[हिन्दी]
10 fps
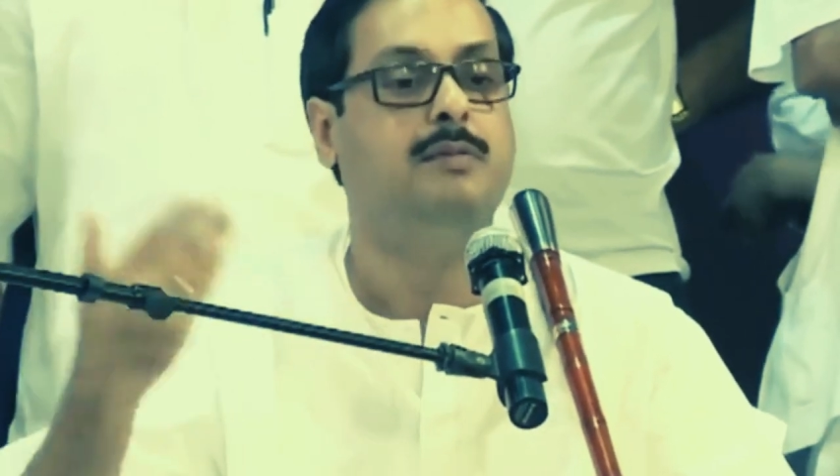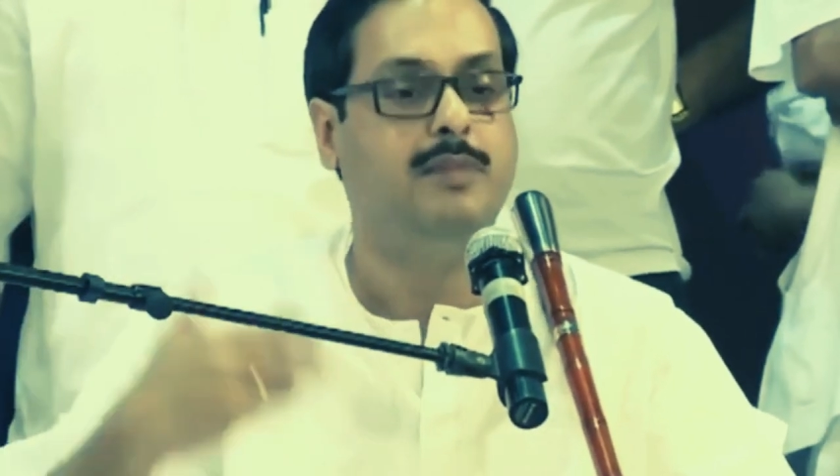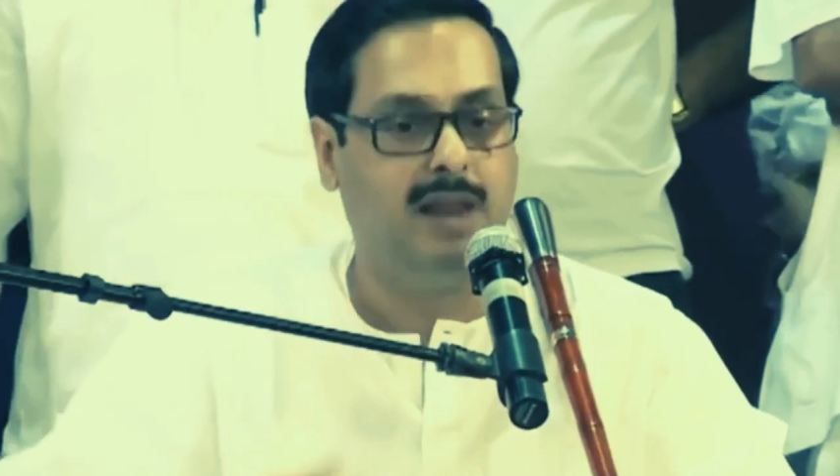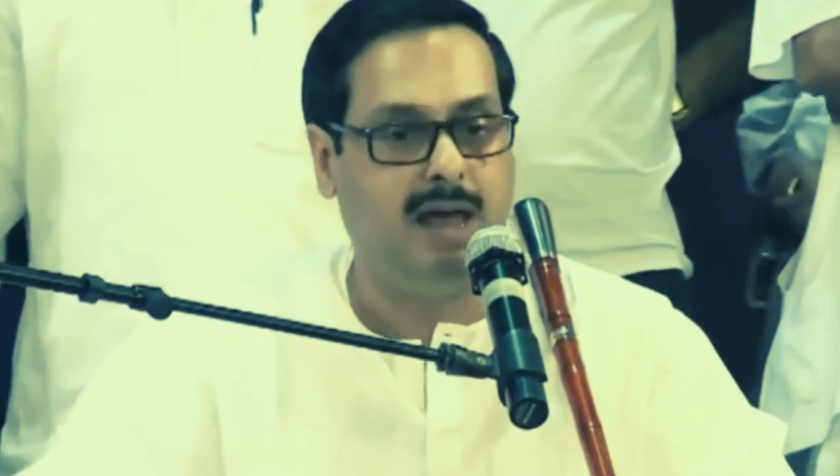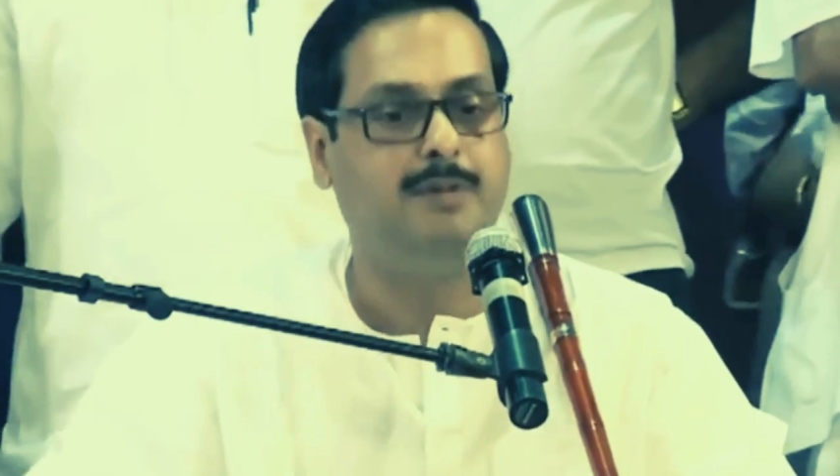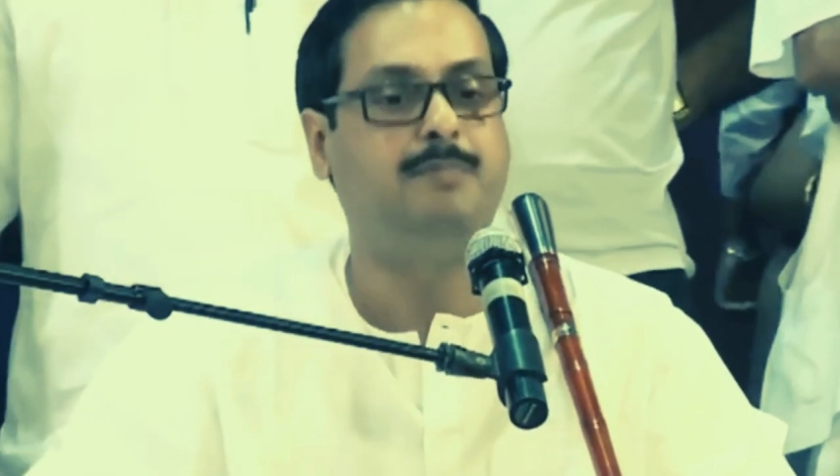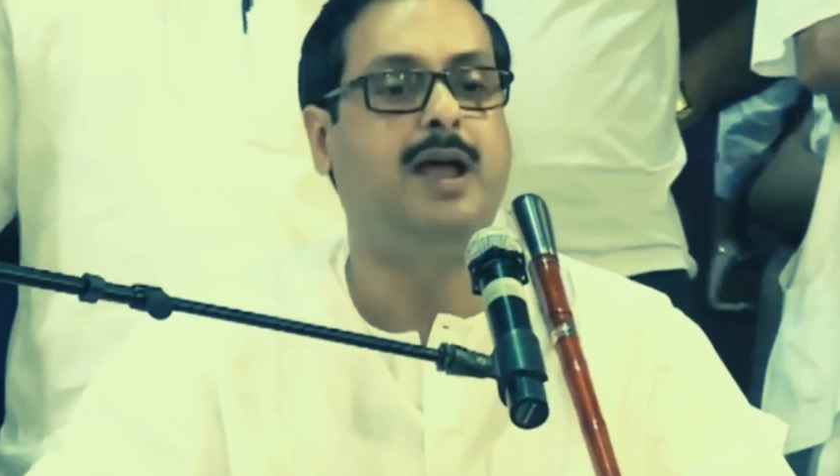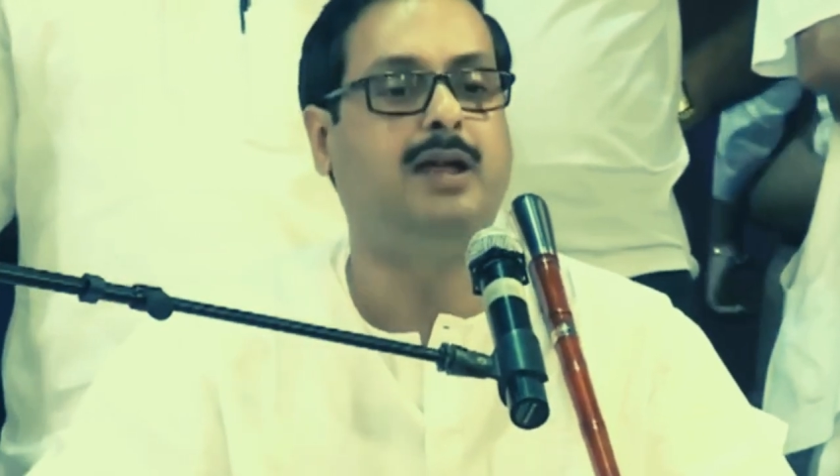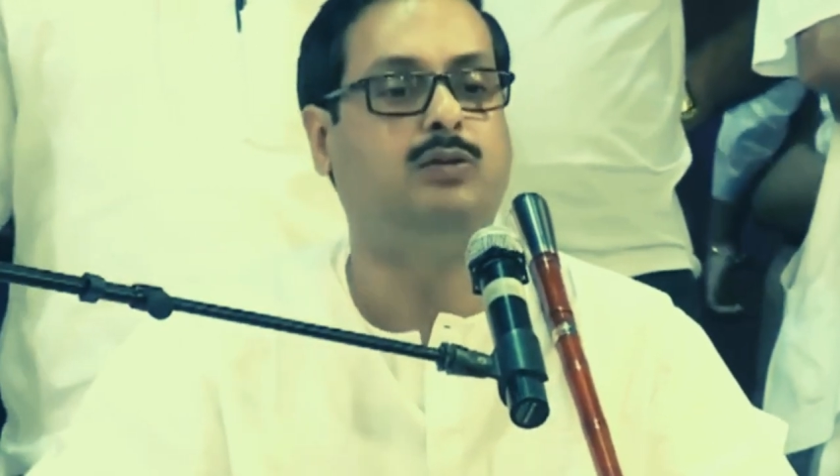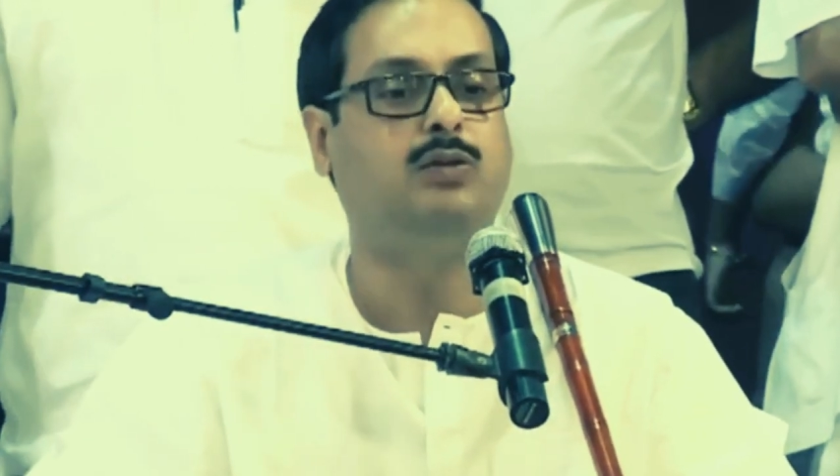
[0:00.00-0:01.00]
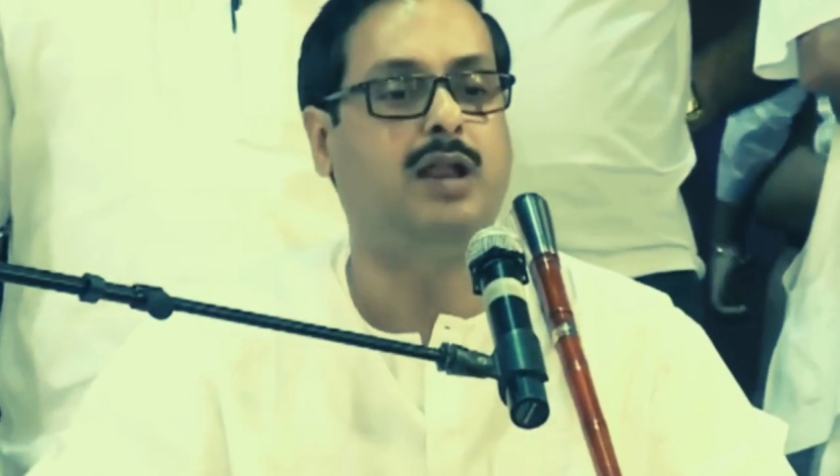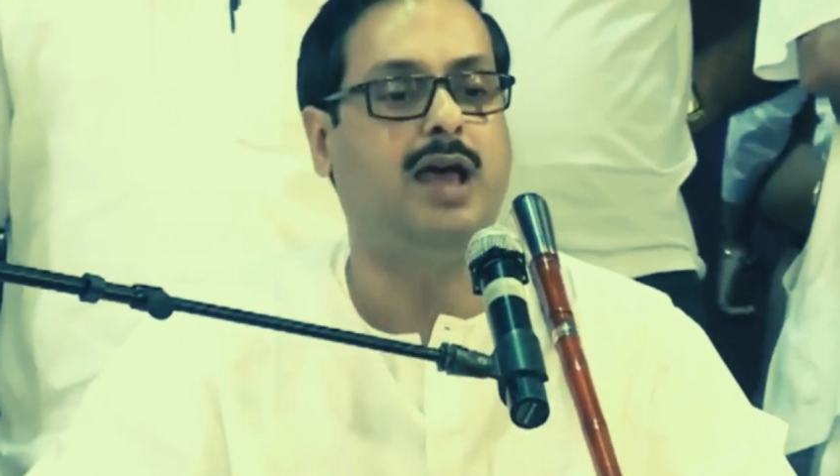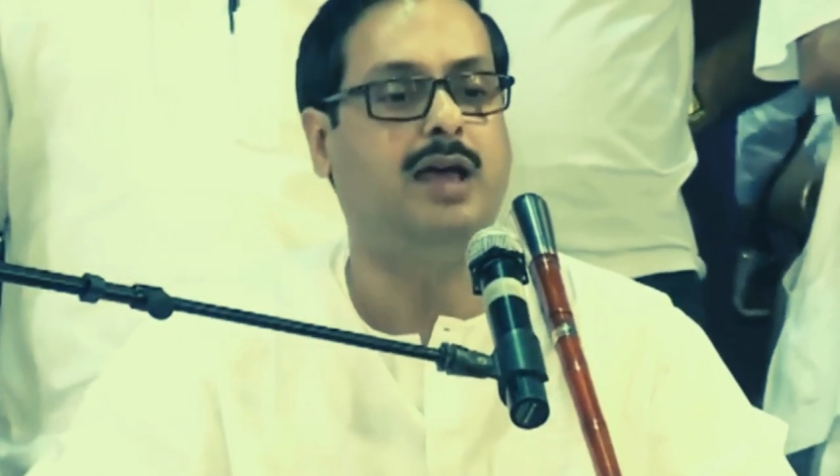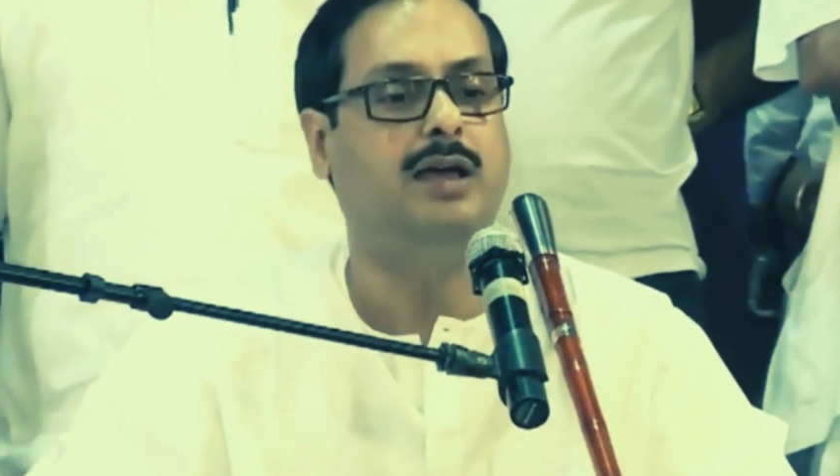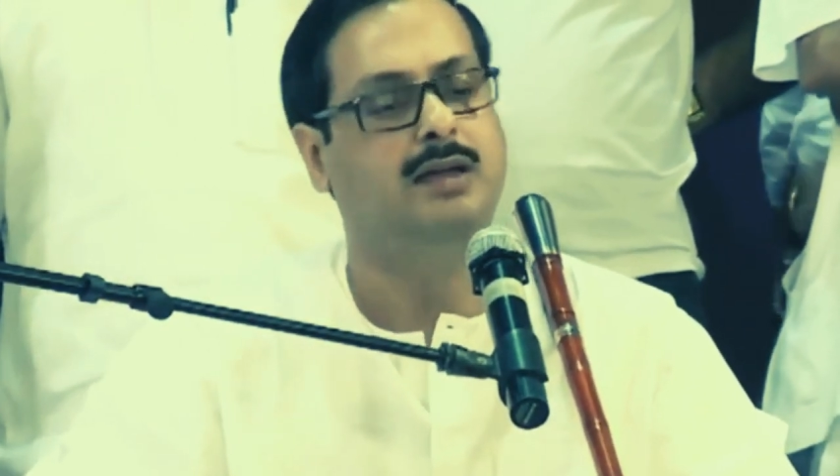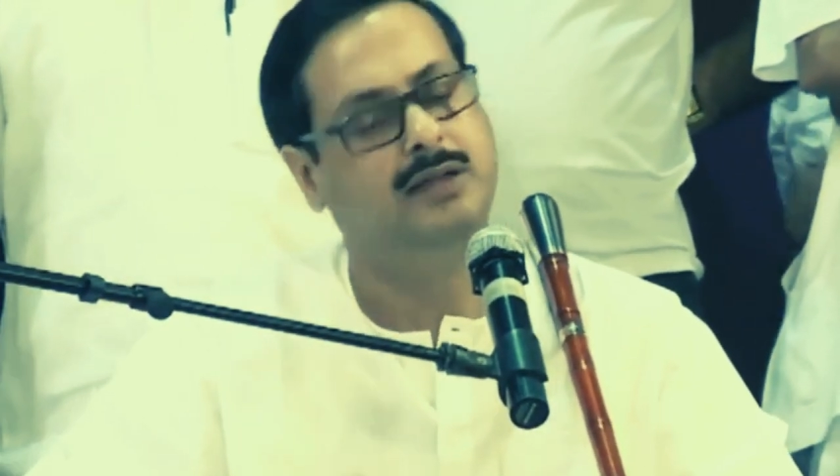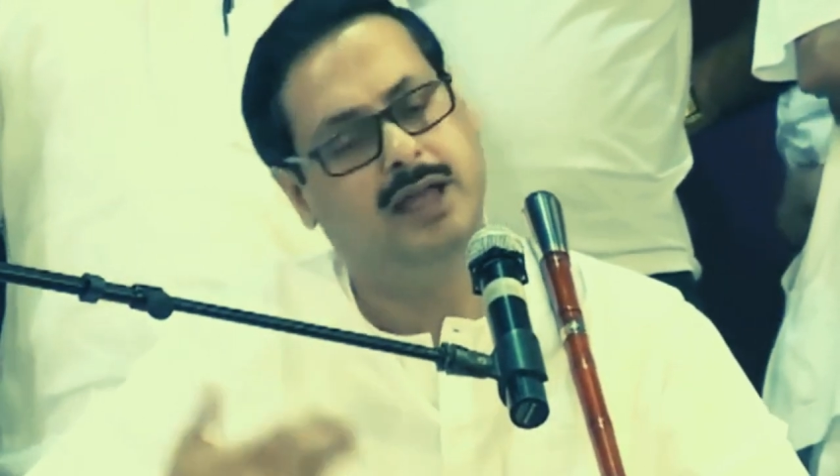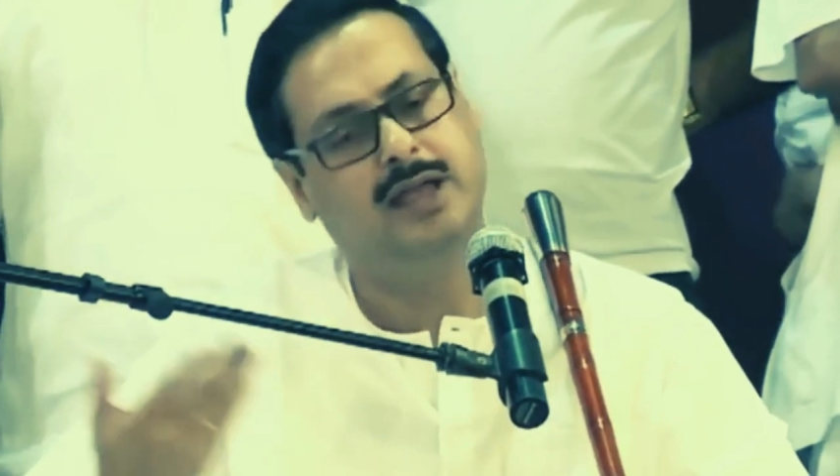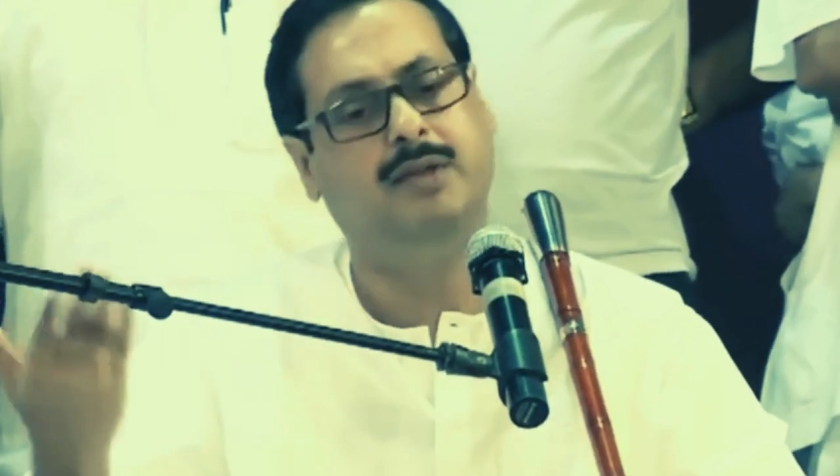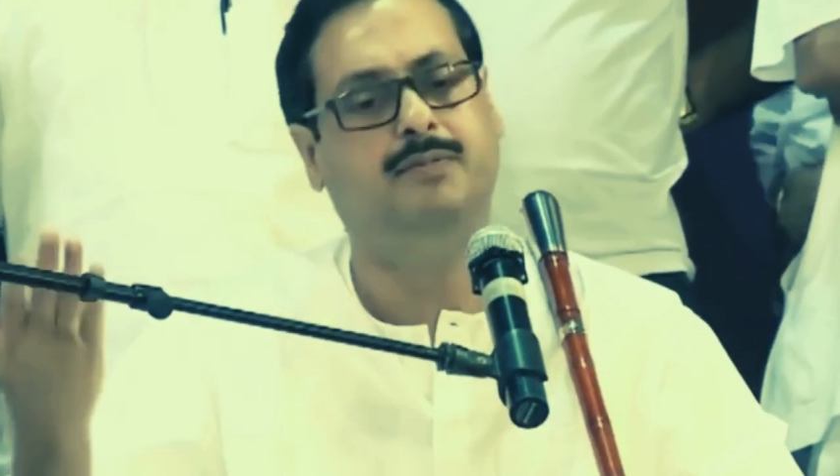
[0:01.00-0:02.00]
मेरे अभी पेट दुख रहा है
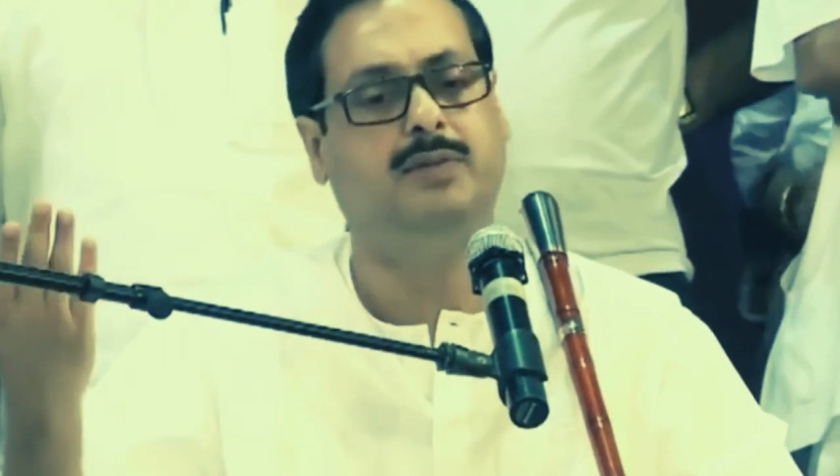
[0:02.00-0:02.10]
यही